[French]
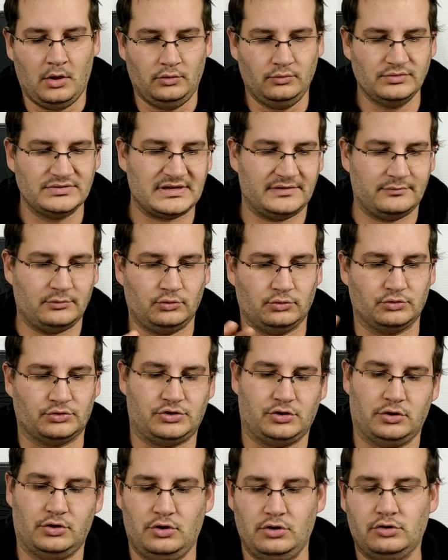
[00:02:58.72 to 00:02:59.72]
Nous avons
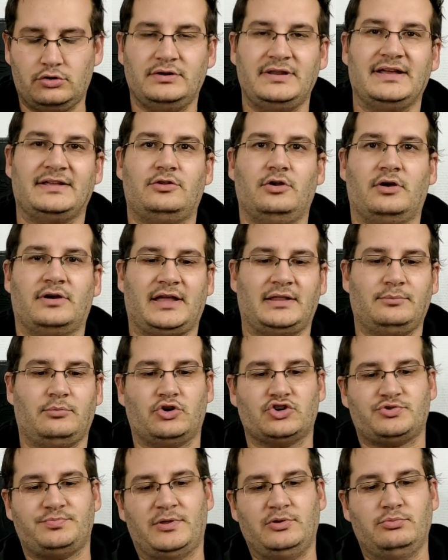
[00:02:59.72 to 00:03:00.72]
donc le connecteur 4
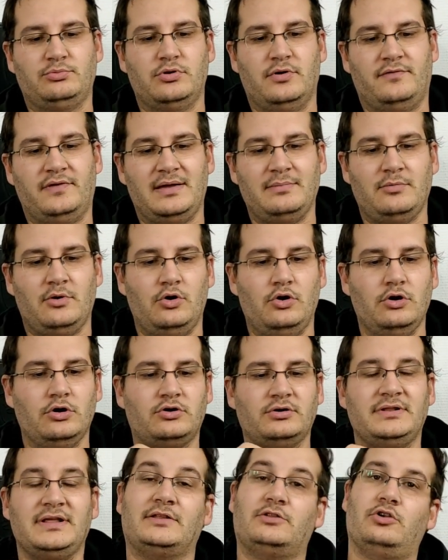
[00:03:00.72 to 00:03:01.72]
broches PWM, le
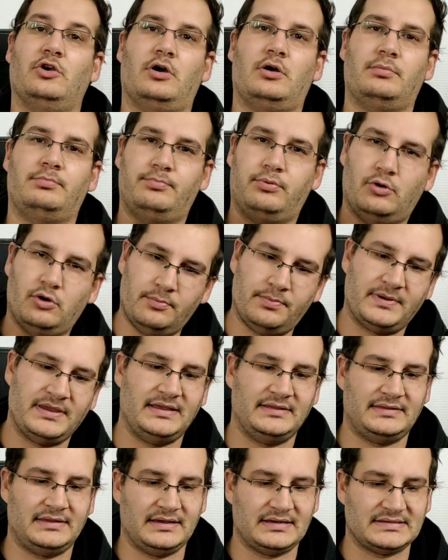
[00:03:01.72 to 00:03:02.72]
connecteur
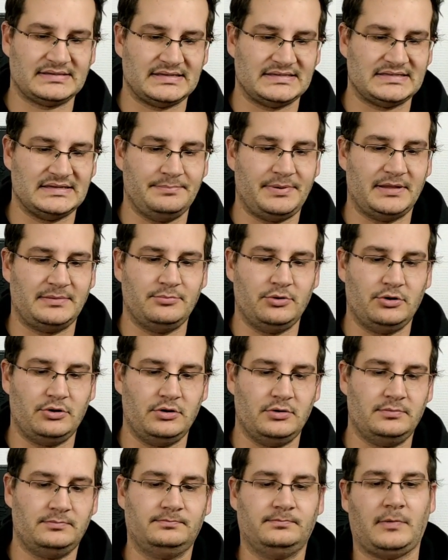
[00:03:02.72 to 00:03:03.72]
propriétaire, ça c'est pas de
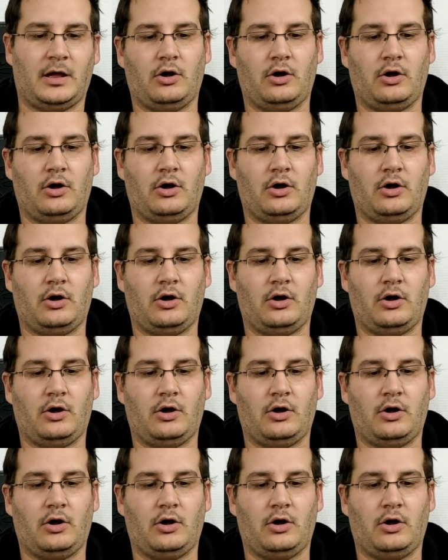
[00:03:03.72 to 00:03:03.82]
bol.